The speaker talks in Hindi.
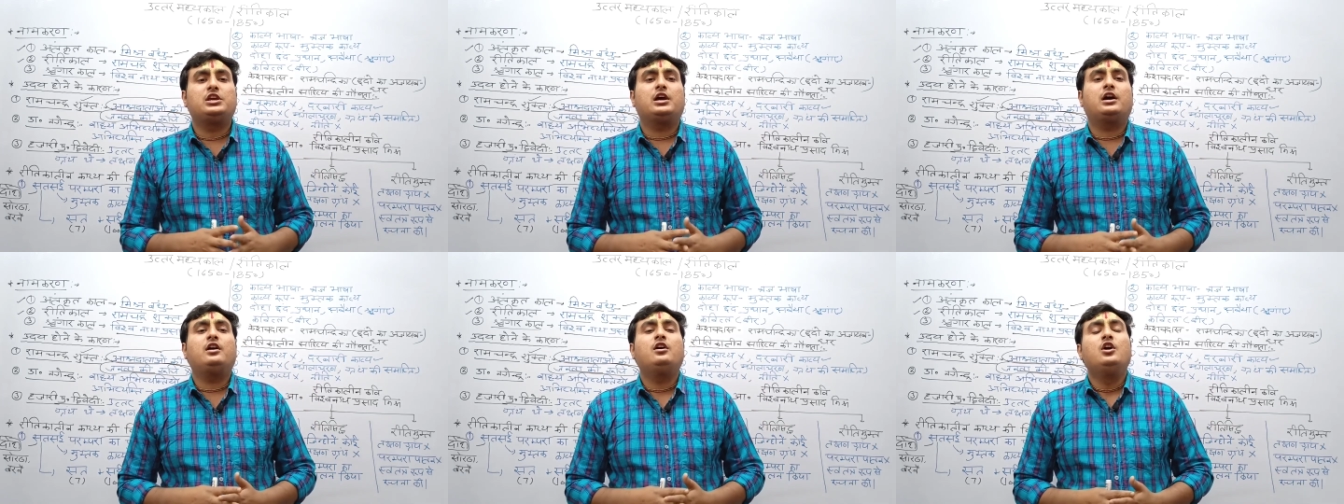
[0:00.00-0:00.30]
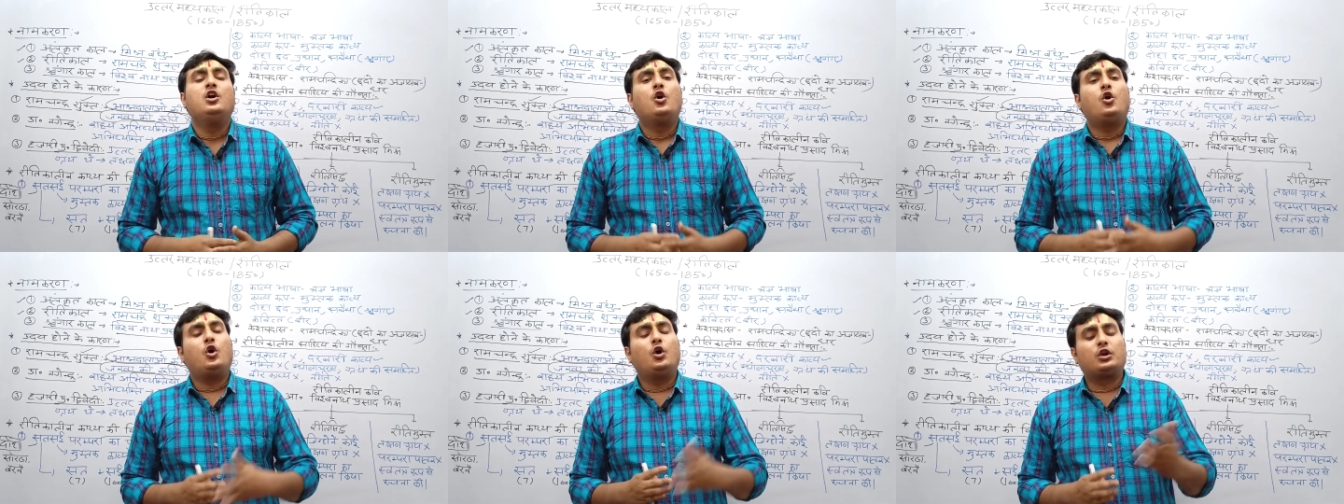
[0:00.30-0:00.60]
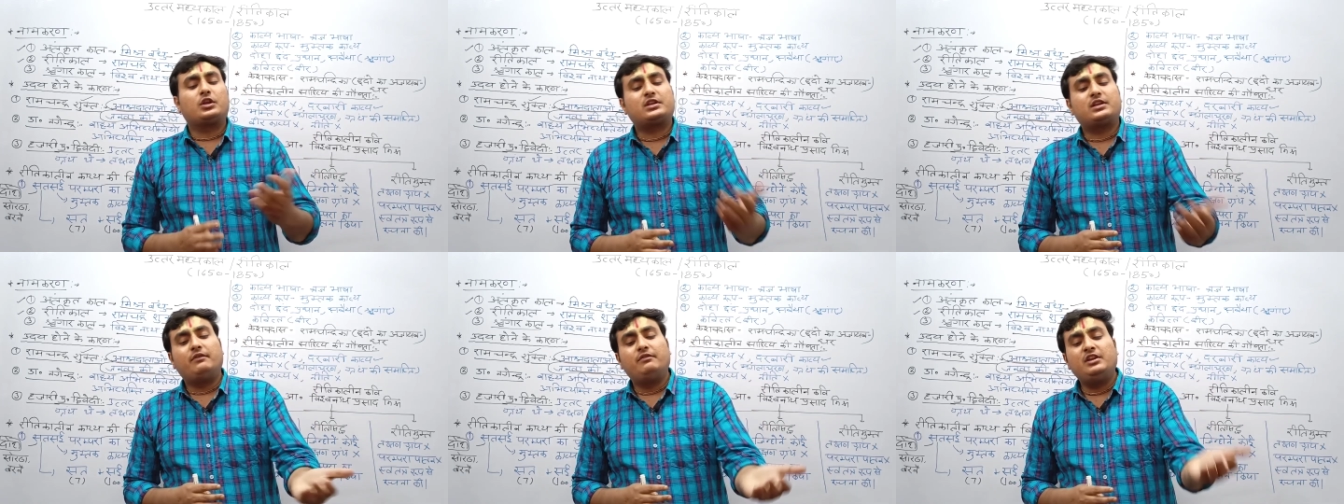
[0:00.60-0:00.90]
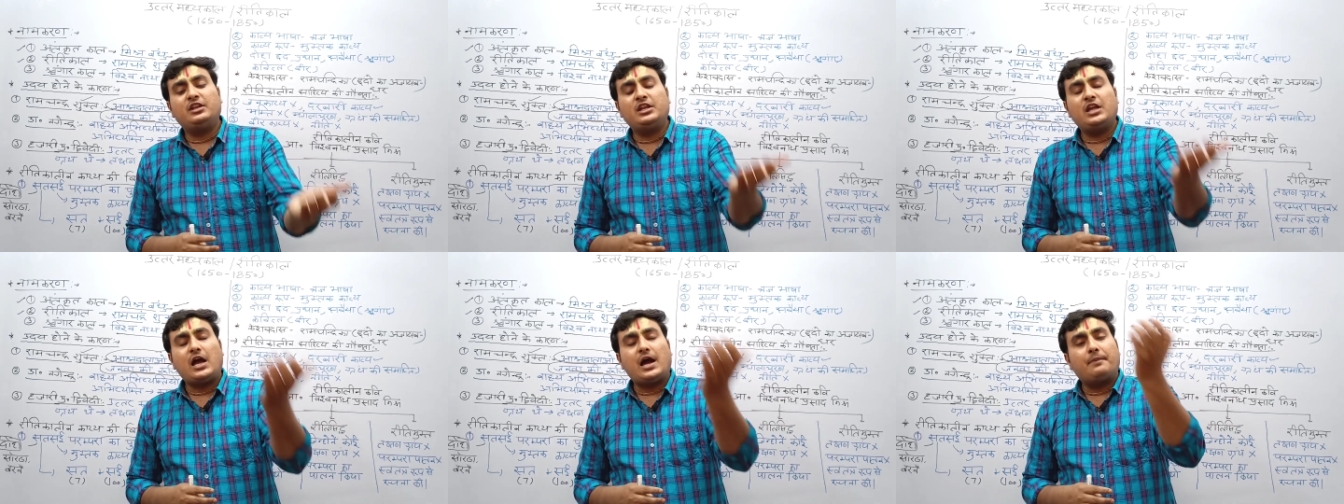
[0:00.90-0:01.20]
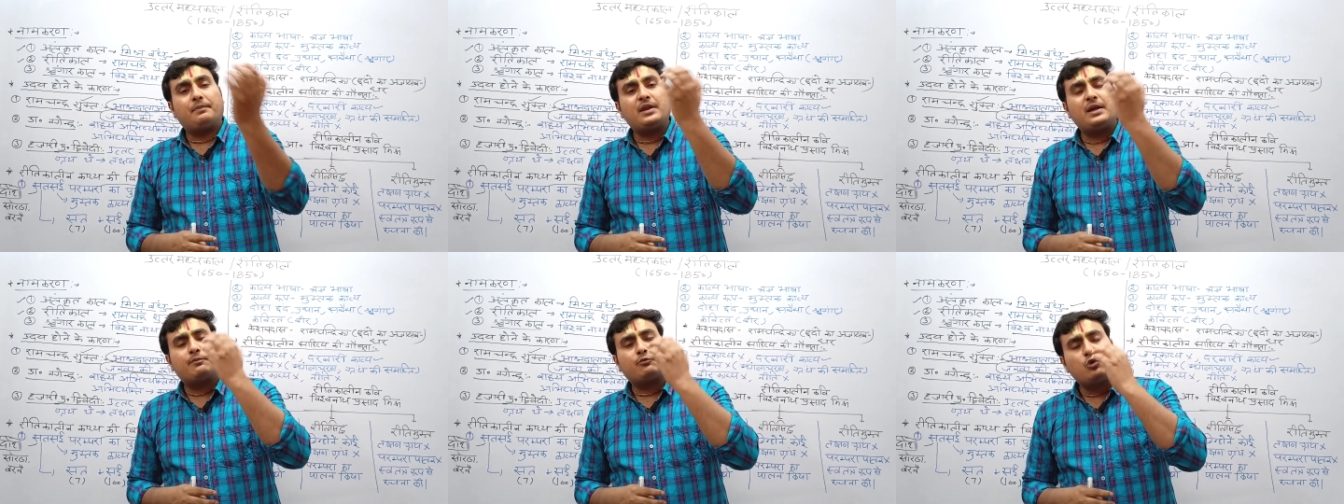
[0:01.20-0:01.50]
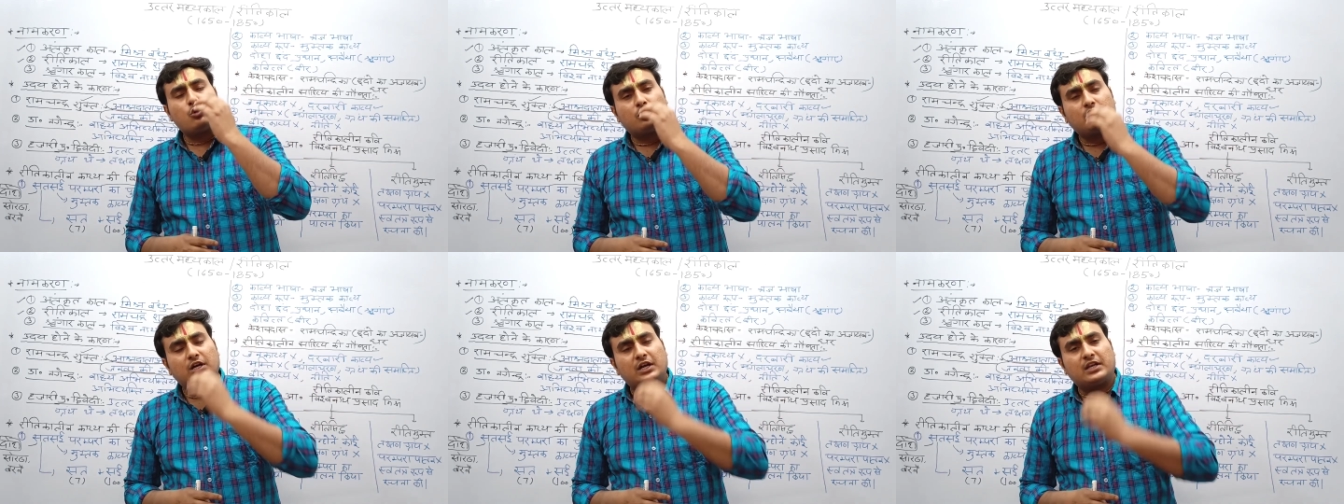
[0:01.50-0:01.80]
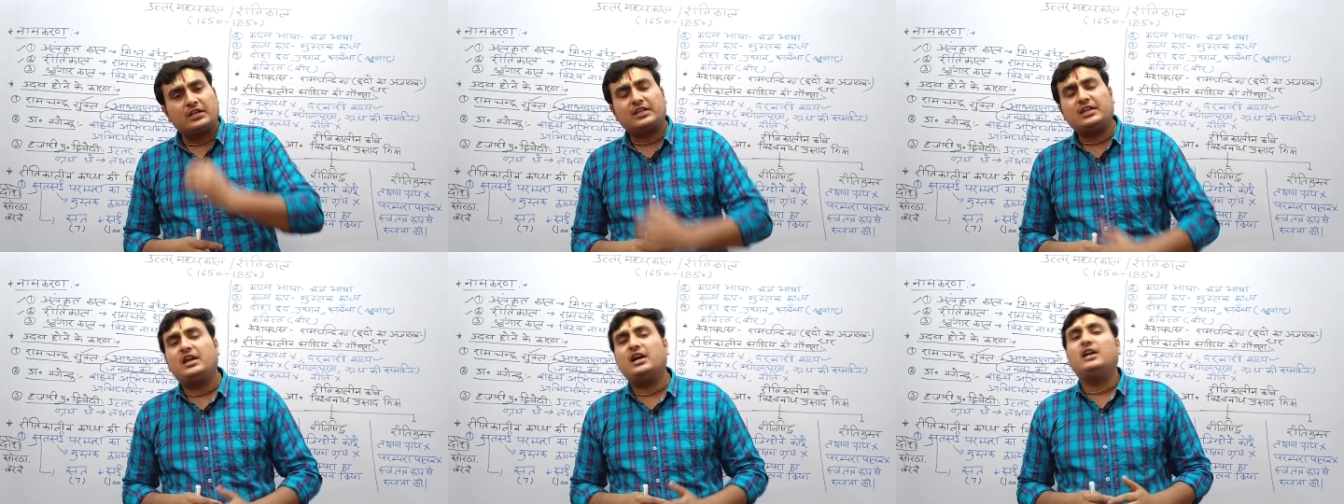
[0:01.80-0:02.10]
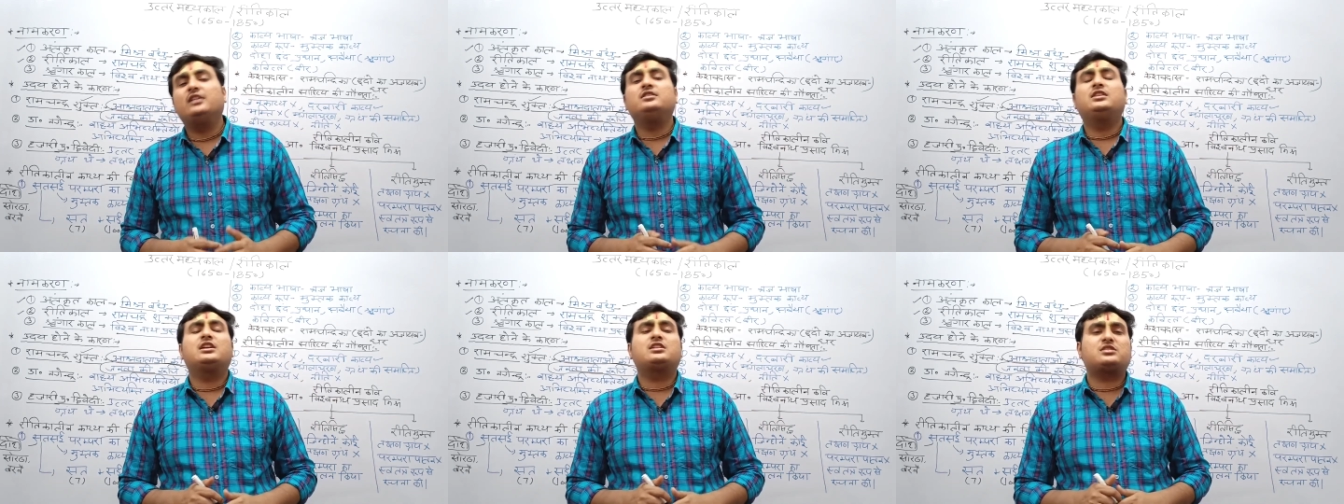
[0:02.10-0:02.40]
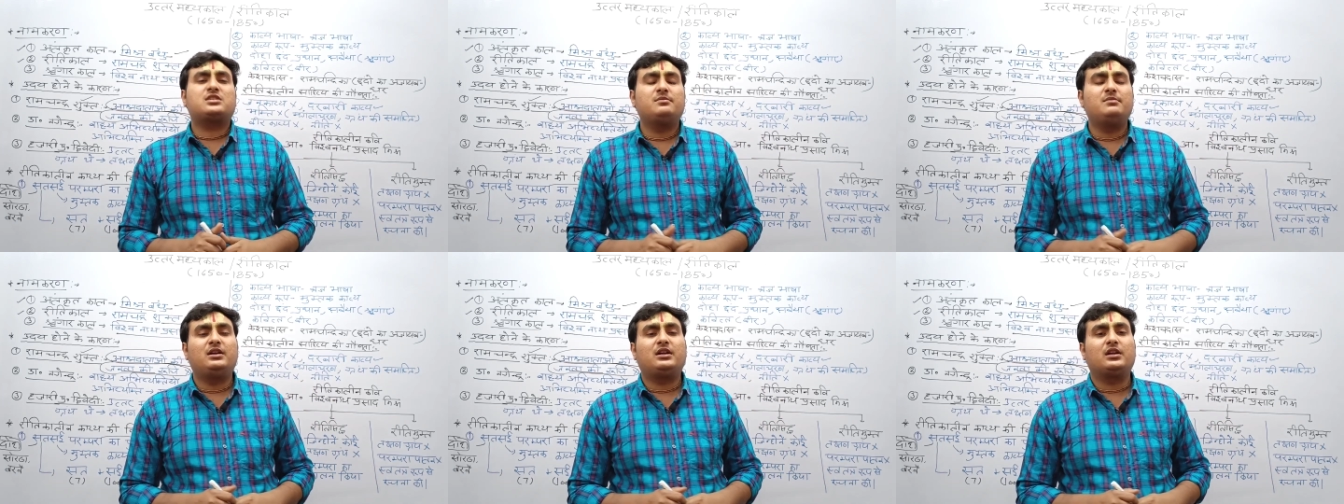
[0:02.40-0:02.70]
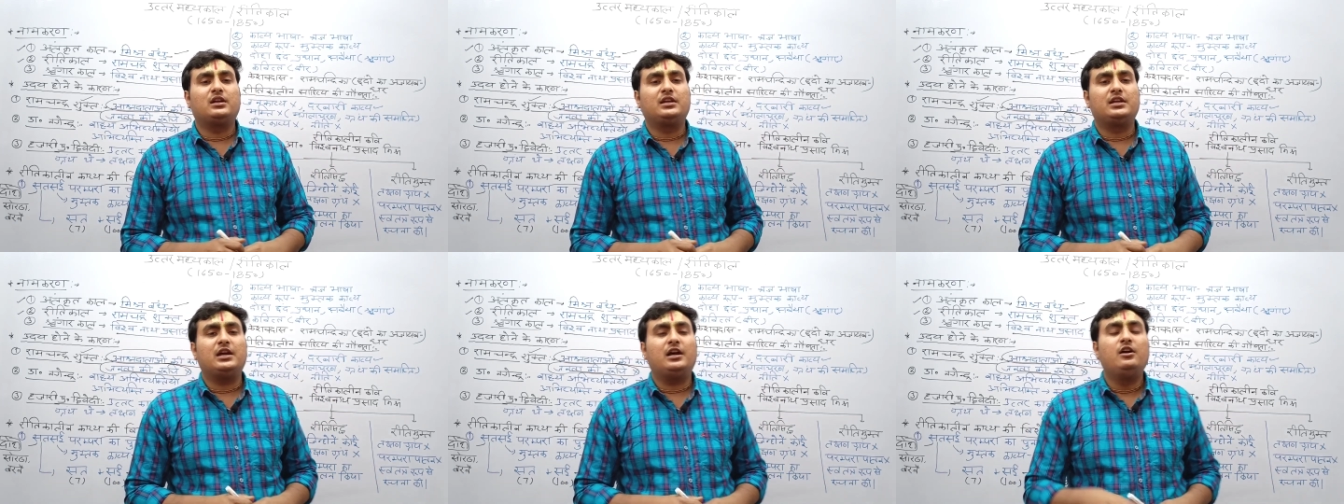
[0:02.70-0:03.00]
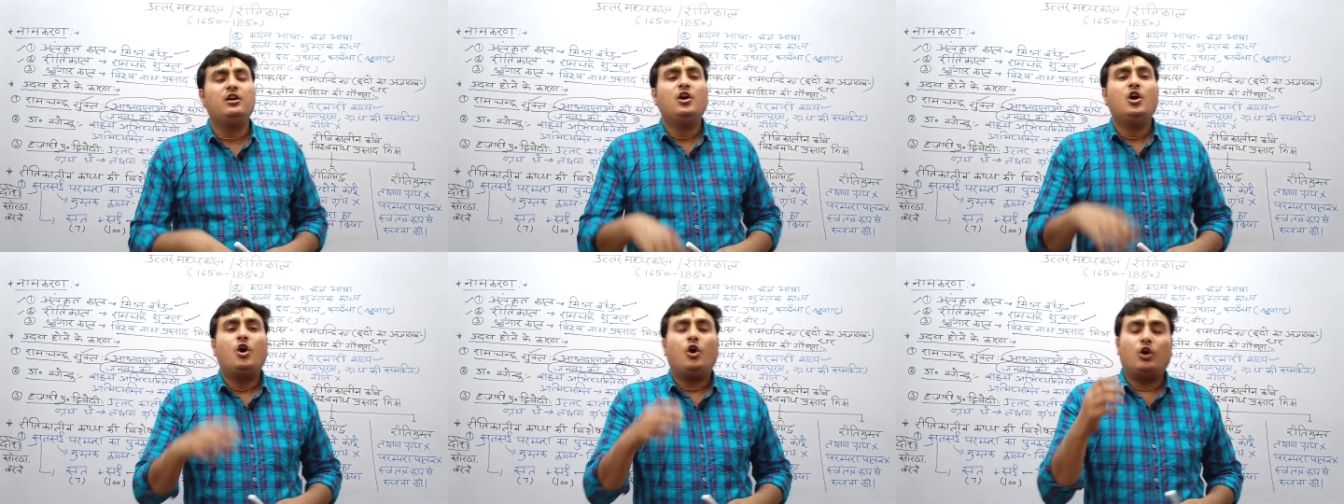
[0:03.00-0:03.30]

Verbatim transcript: दिया और कवि ने अपने आप को घर के अंदर समेट लिया